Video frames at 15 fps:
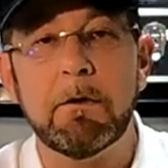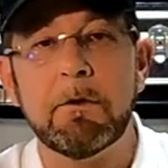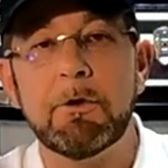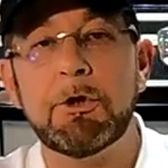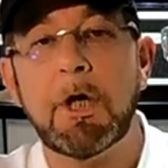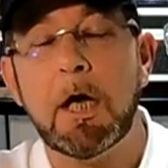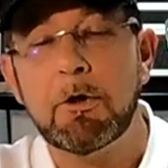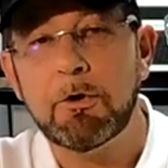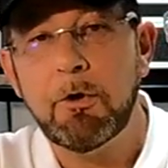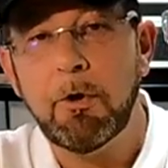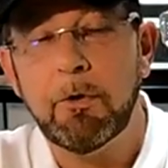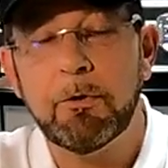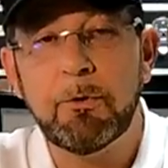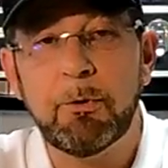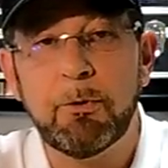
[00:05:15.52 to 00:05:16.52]
euh,
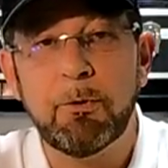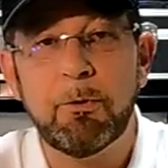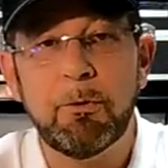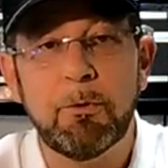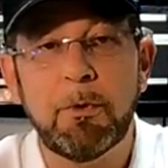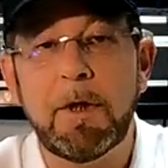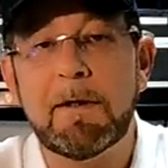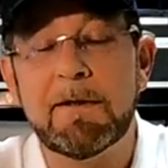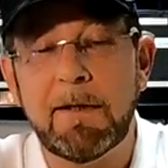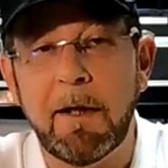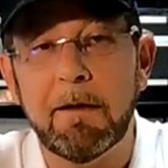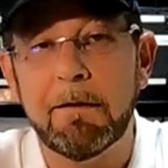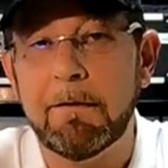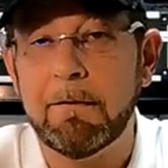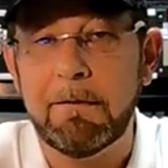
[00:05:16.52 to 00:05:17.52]
chargeur de
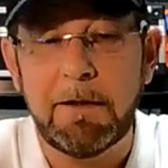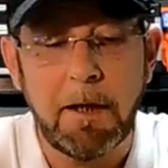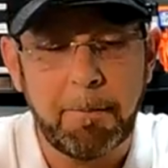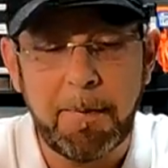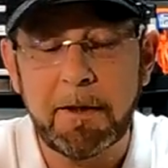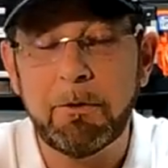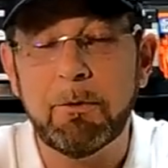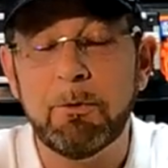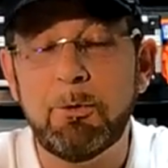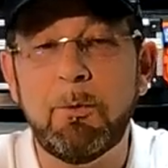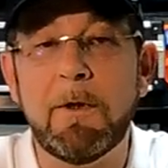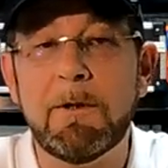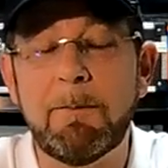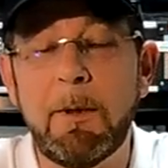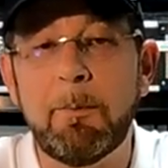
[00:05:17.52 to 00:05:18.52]
externe, il n'y a pas
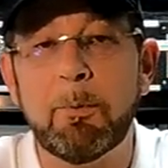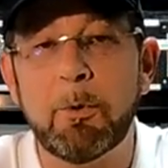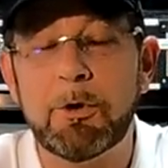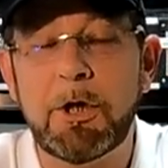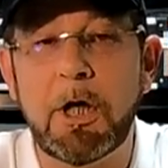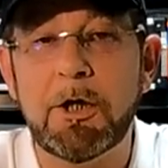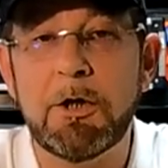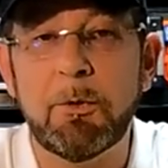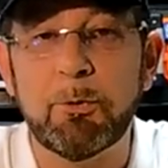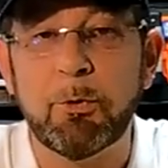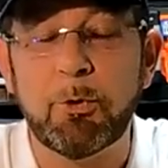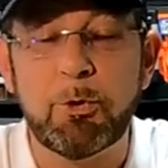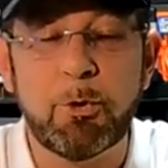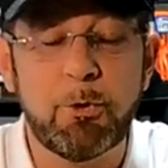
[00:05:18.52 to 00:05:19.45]
d'USB pour charger autre